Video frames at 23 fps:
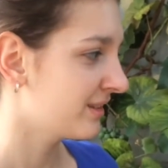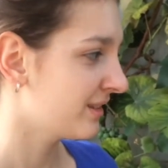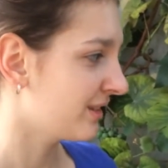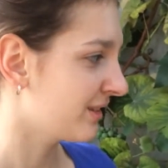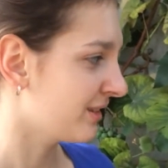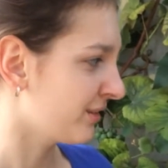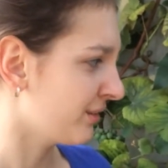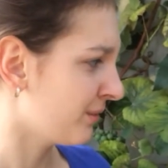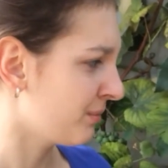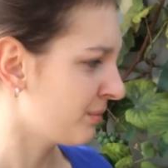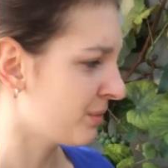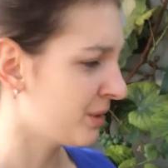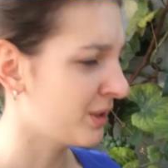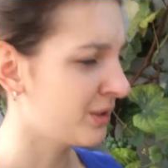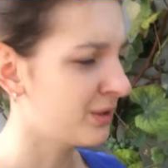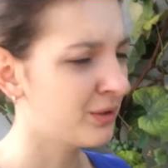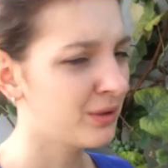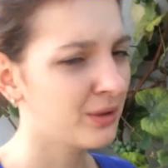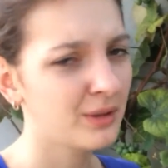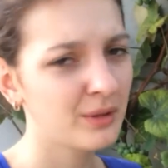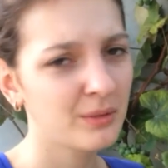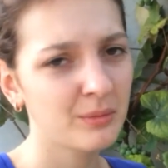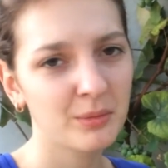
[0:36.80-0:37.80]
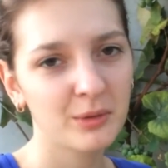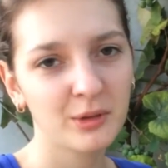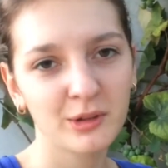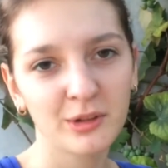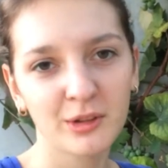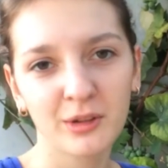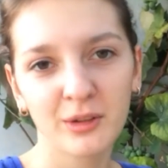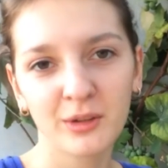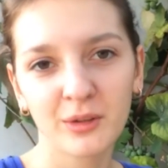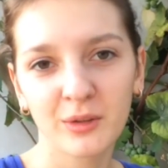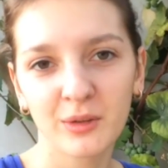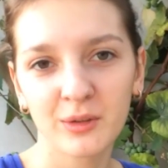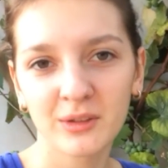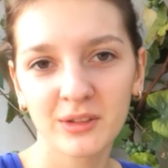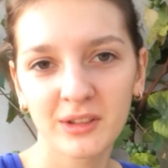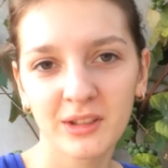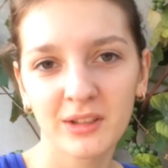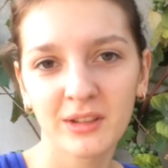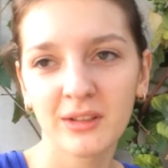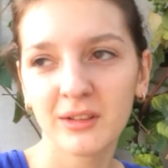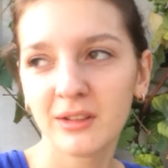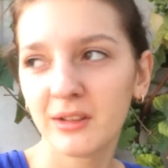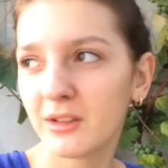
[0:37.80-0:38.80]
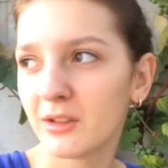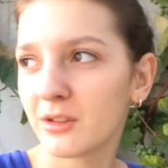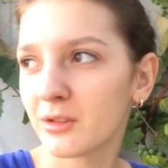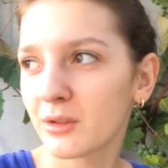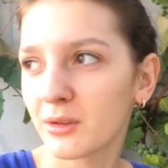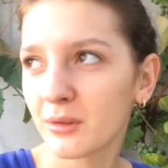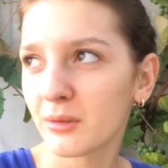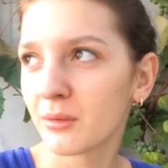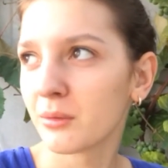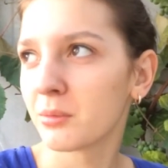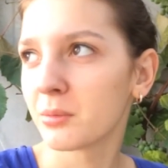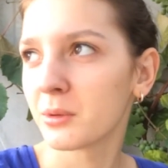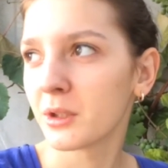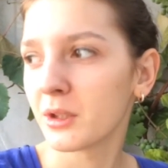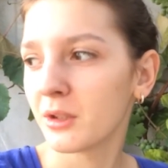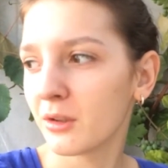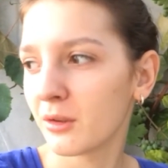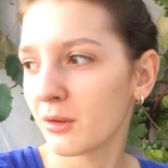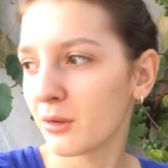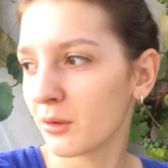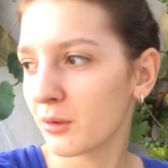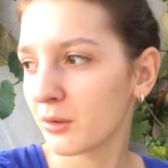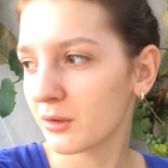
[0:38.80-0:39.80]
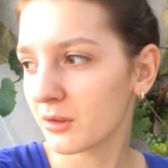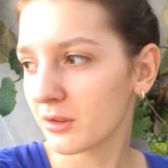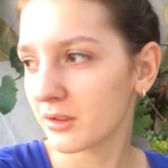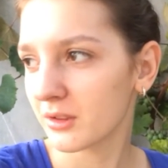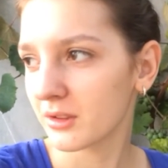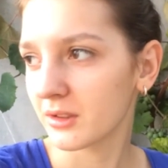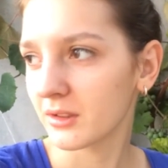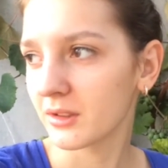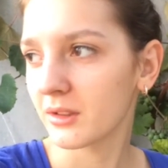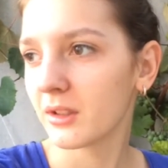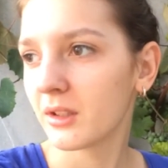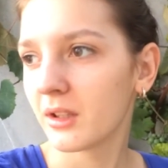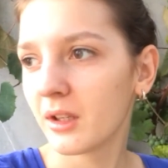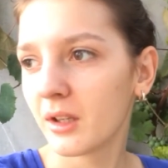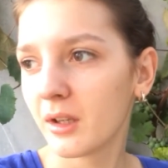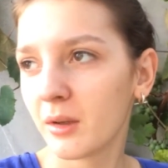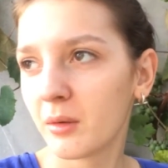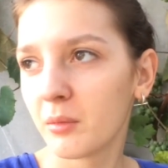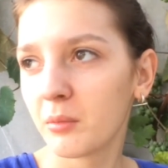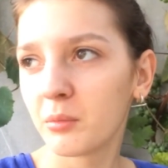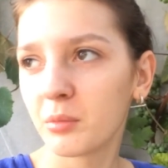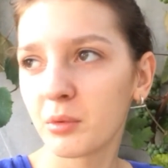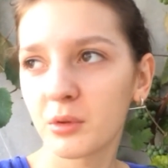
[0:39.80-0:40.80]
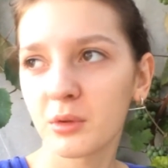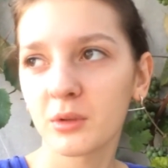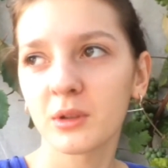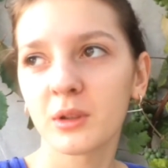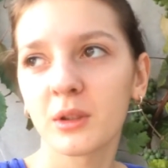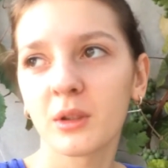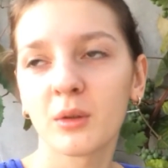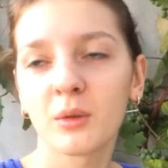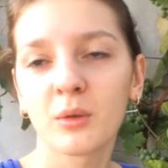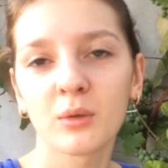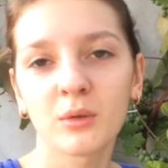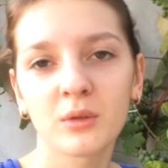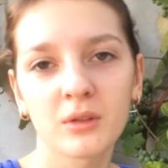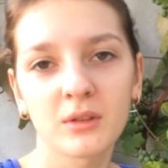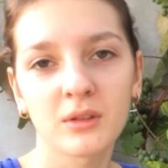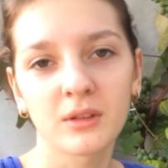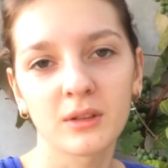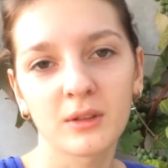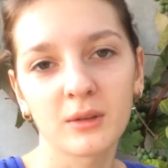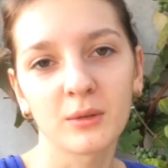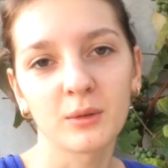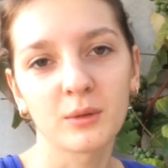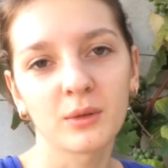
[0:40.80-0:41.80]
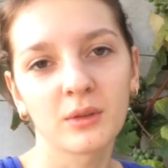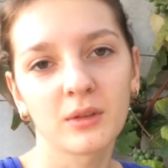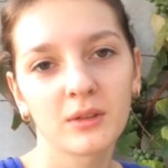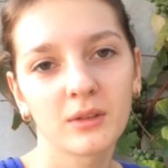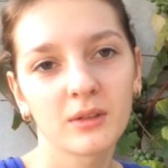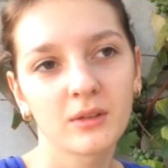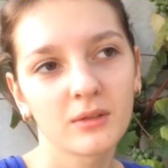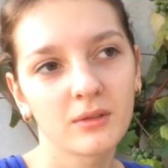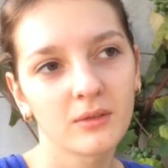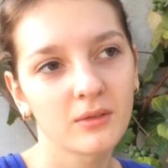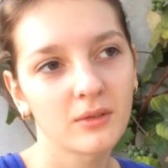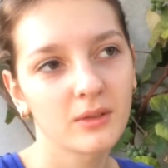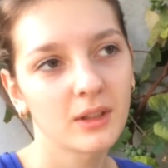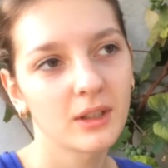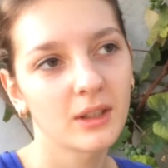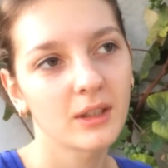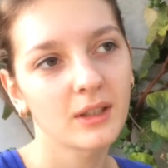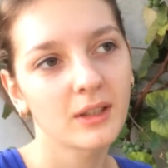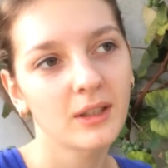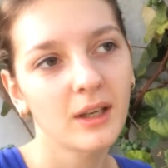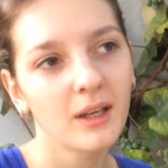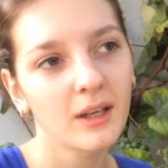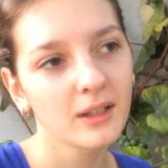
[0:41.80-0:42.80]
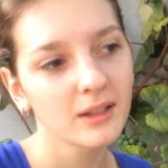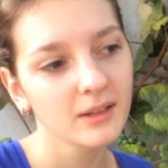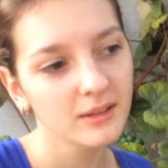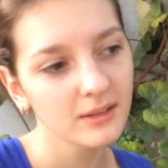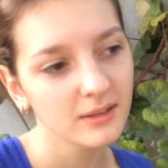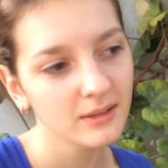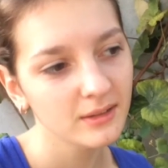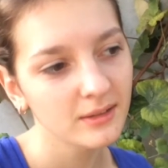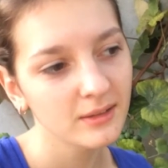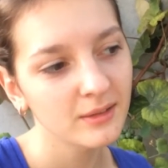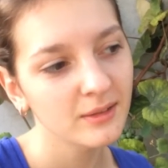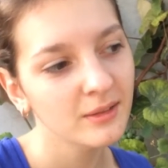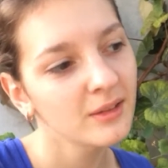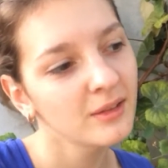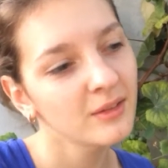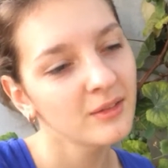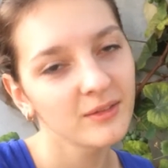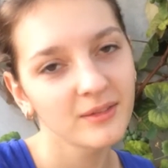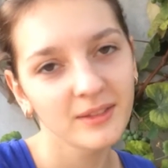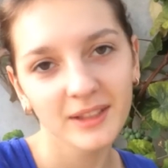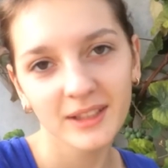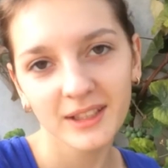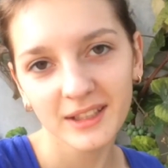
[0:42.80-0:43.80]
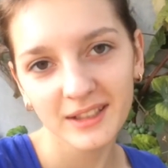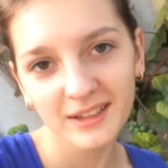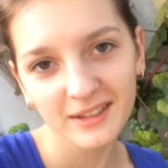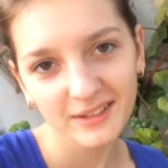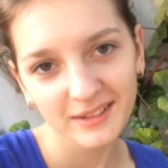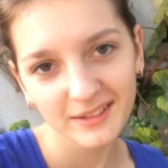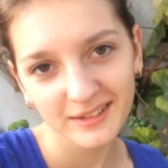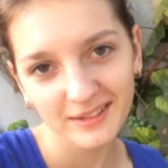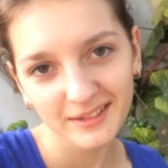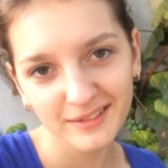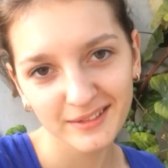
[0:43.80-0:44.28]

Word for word: Не знаю, вообще сегодня просто такой день, ничего вообще не хочется просто хочется вот тыкать, выть.